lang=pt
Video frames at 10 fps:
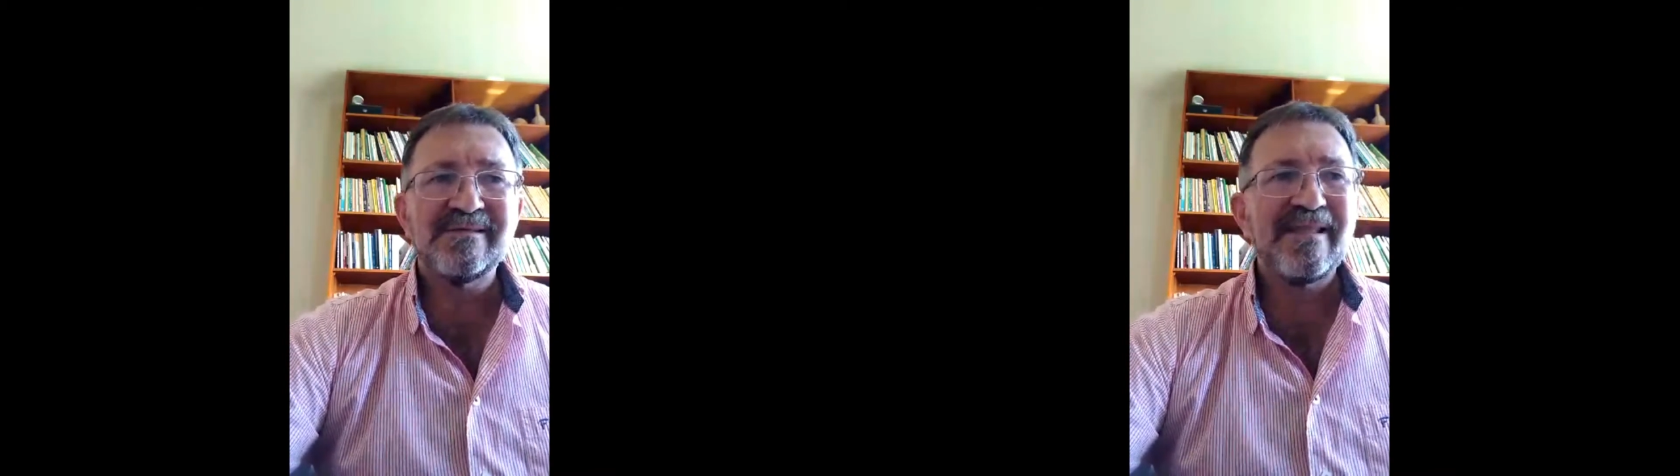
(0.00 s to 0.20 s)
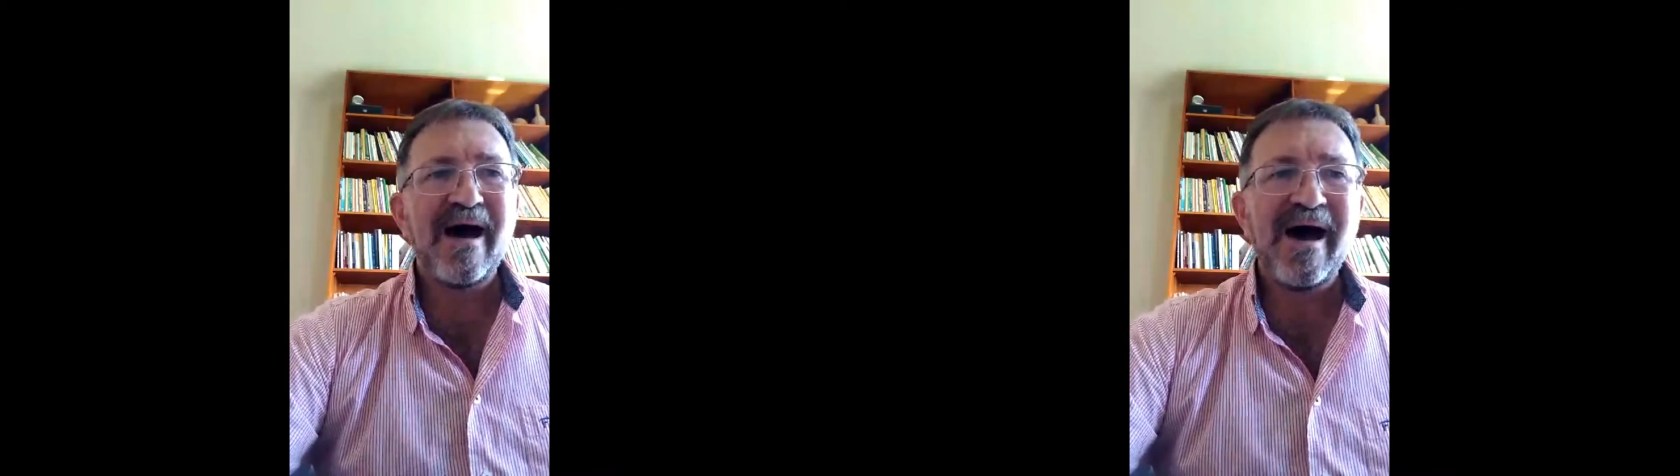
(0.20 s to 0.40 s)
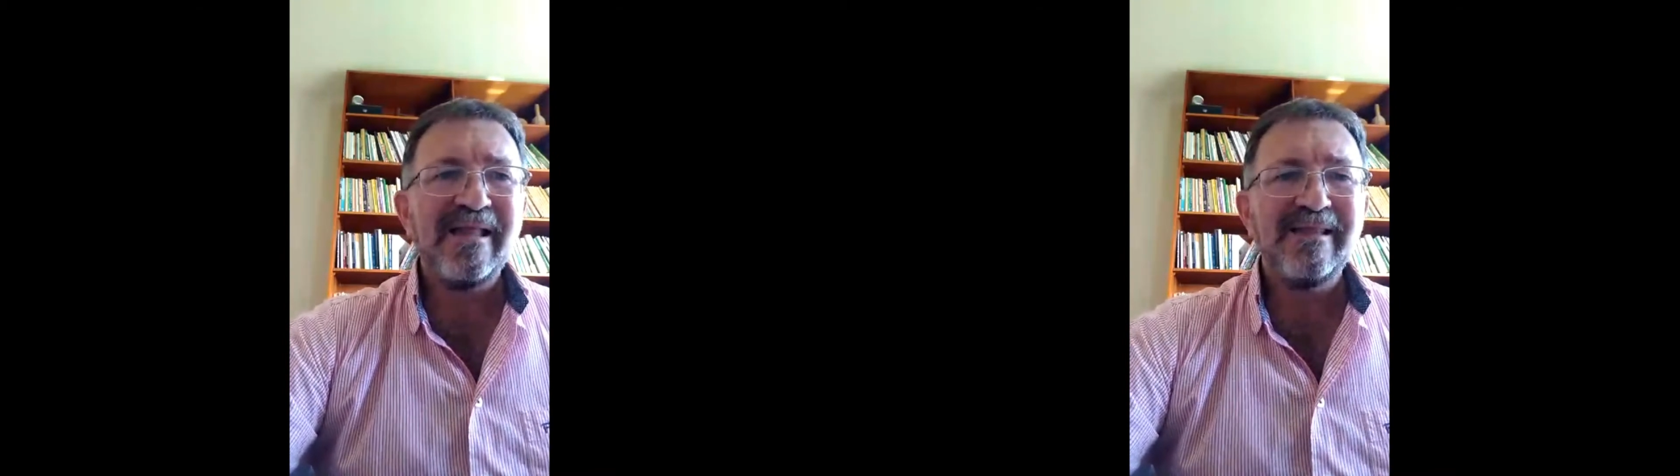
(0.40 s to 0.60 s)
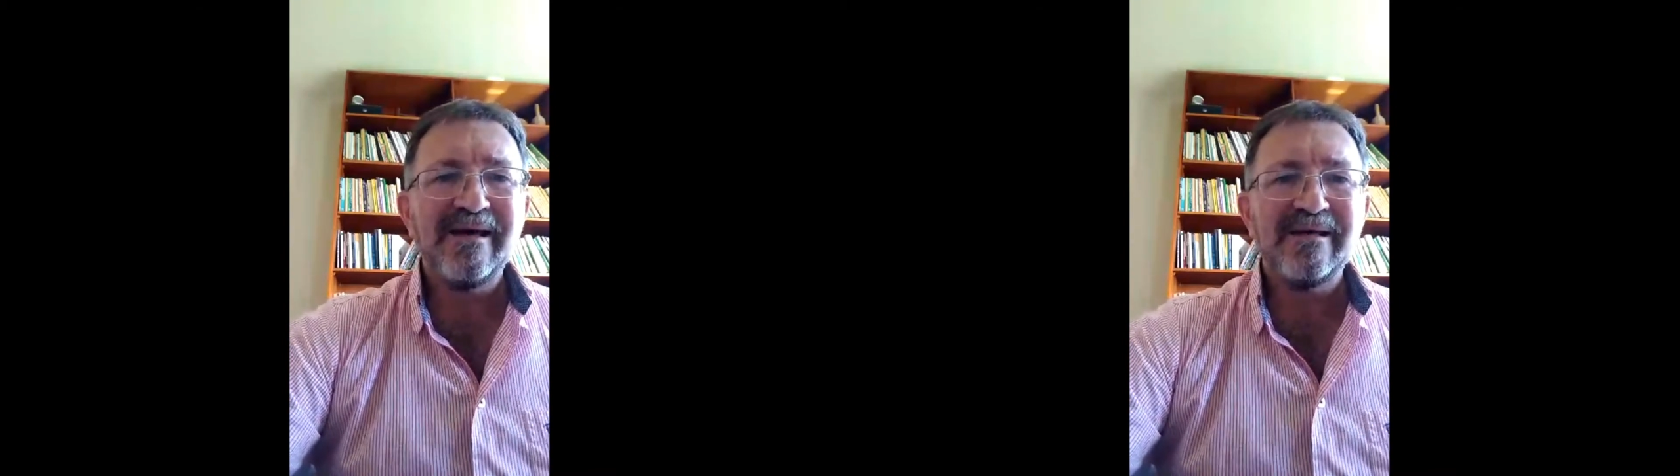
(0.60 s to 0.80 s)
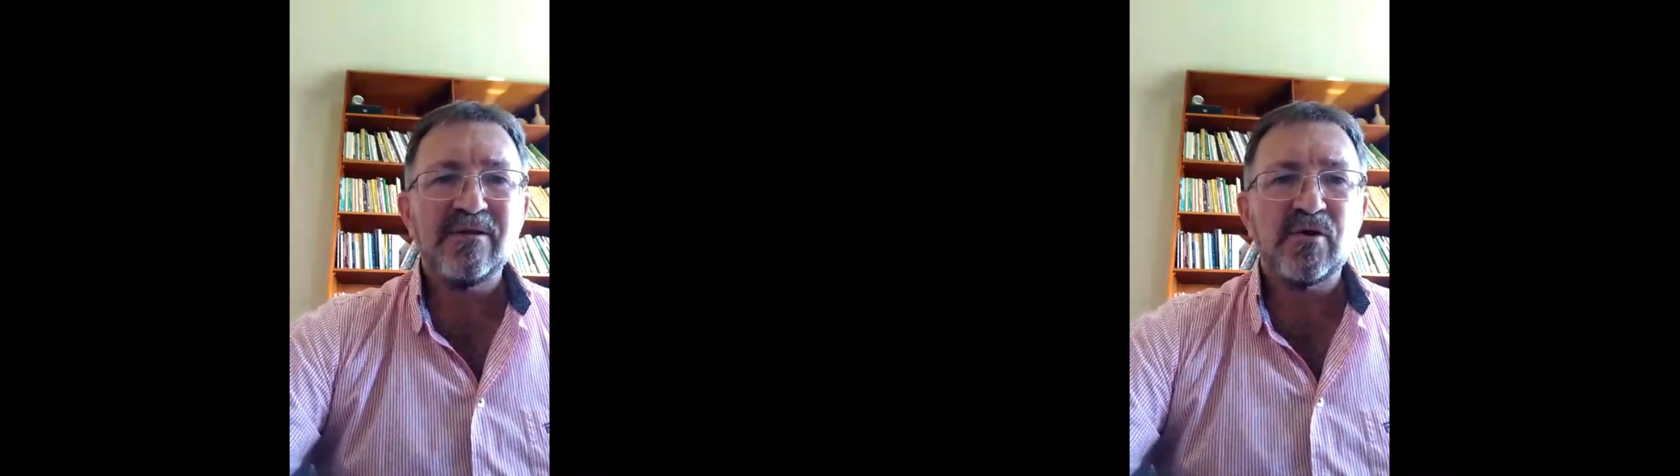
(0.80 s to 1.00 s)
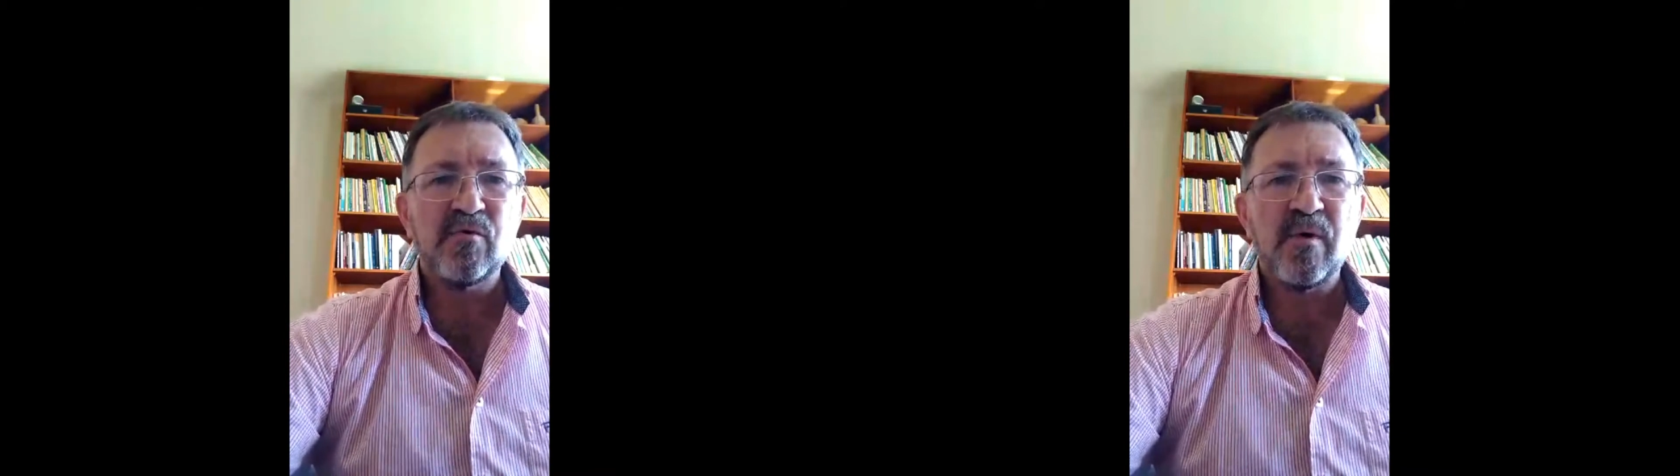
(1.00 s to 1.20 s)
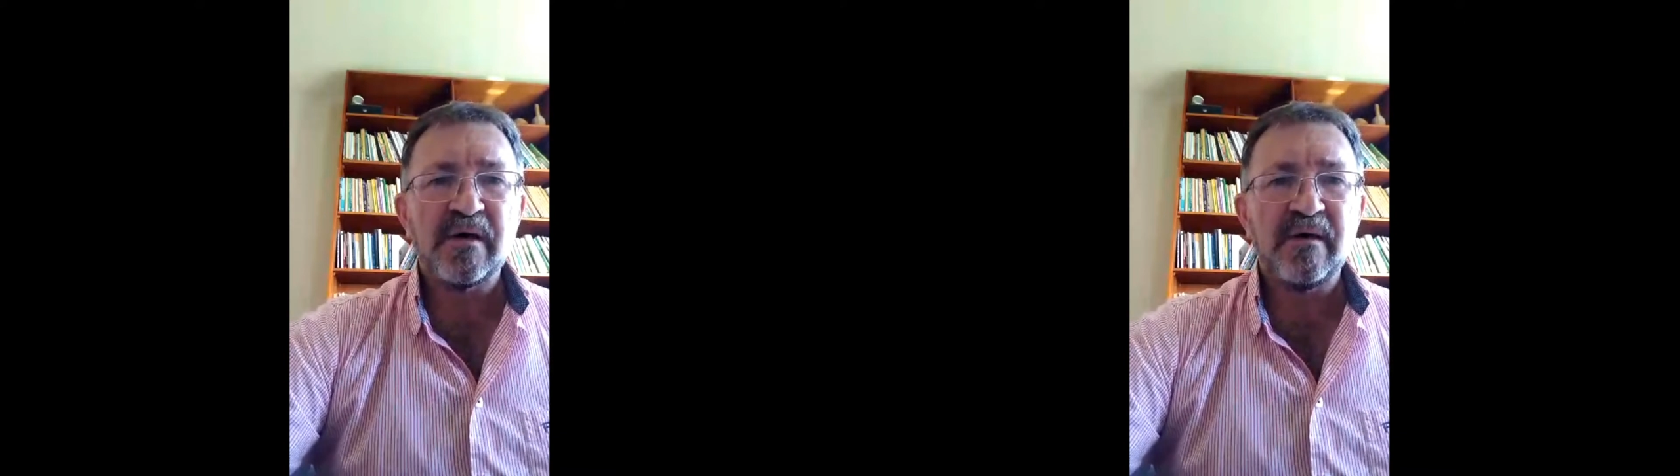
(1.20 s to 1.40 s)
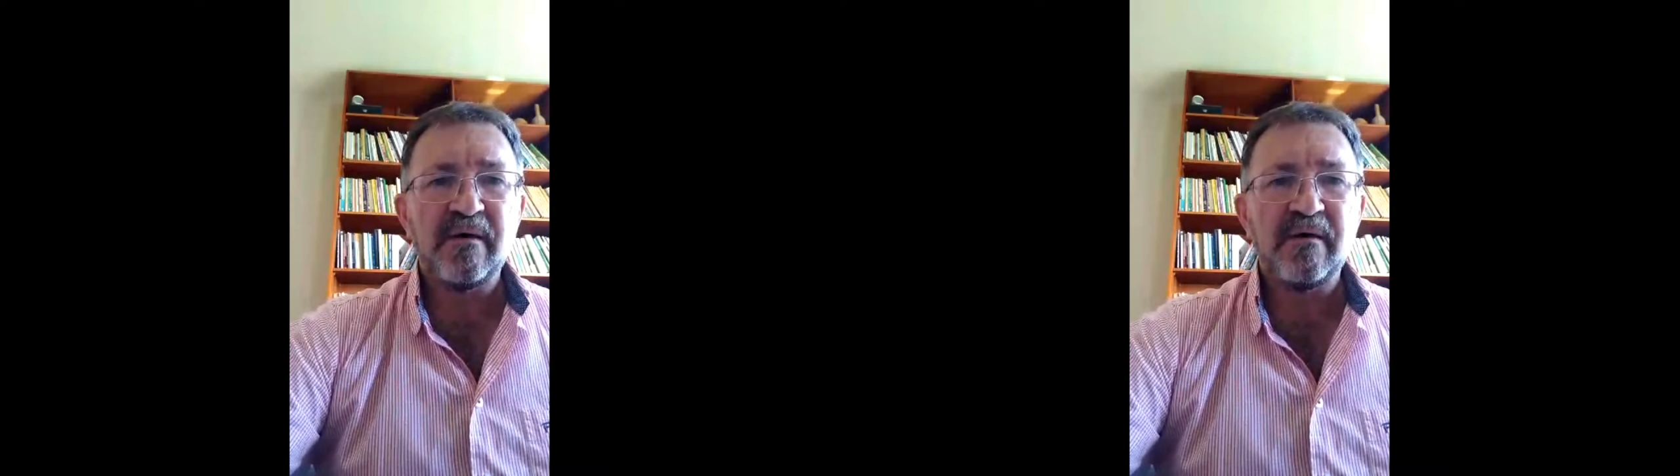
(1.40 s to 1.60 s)
nada entrou
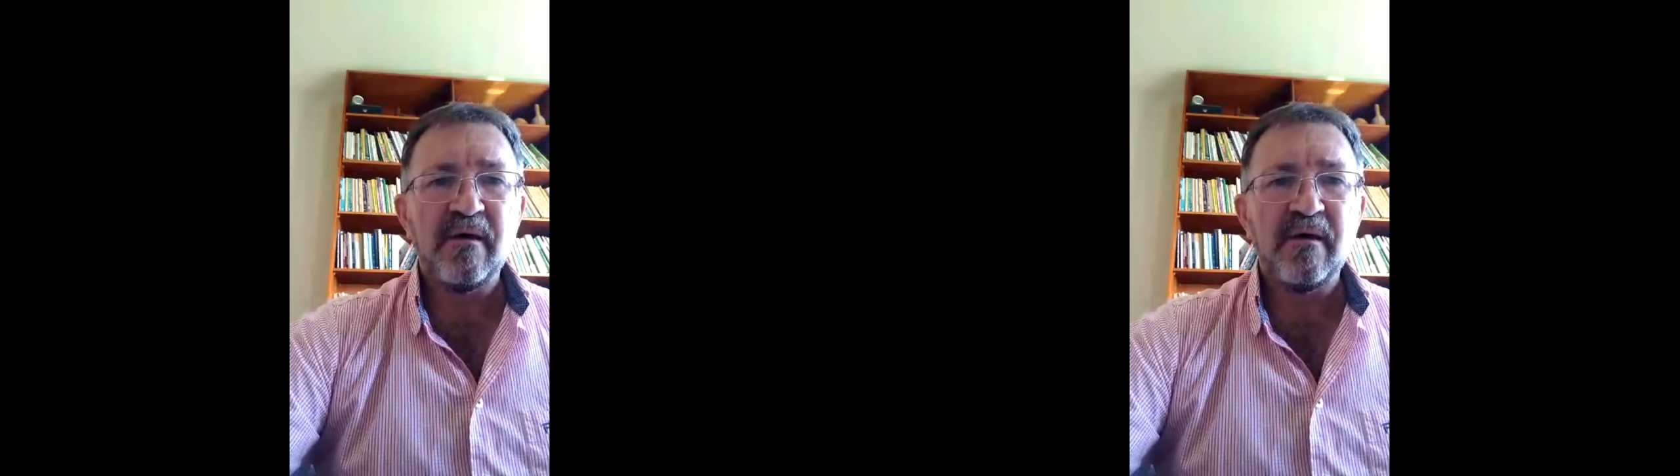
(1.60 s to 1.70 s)
aqui.